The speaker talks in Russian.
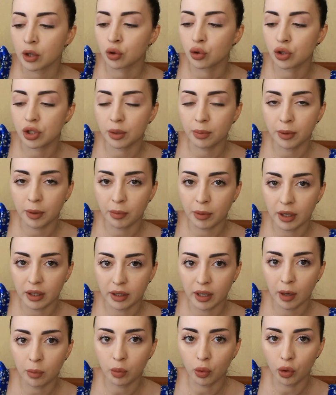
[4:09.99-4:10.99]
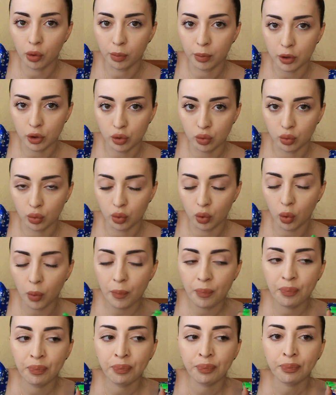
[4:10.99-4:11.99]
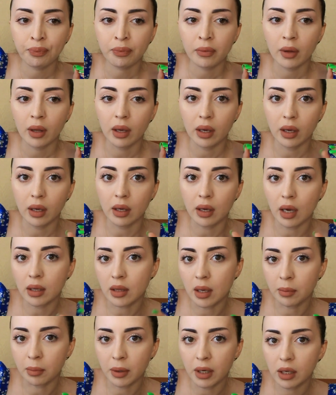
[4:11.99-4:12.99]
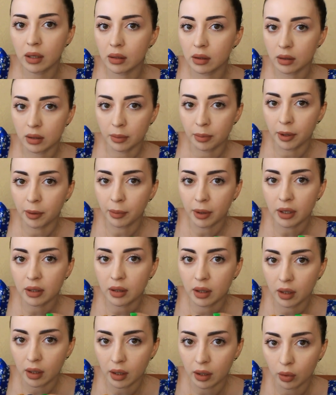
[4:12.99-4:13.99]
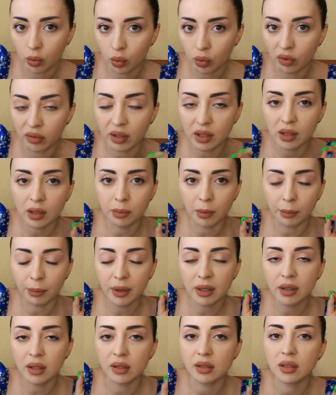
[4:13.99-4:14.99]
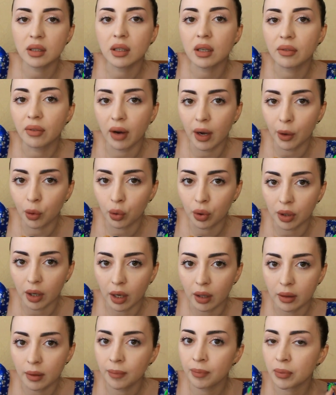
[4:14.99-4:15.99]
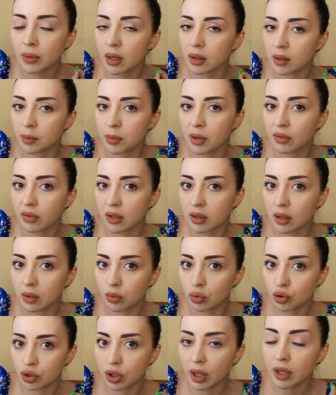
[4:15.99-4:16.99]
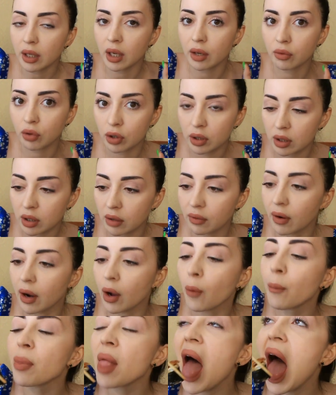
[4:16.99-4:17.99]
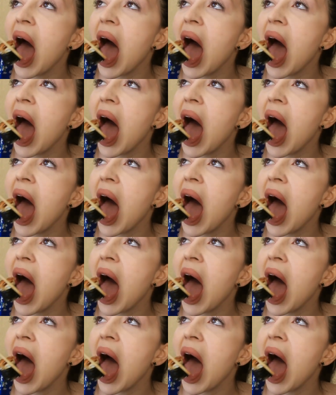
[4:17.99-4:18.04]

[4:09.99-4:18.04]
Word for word: То есть, например, я мою посуду, и я намылила, например, тарелку. В этот момент я закрываю кран. Когда мне вода нужна, я его открываю.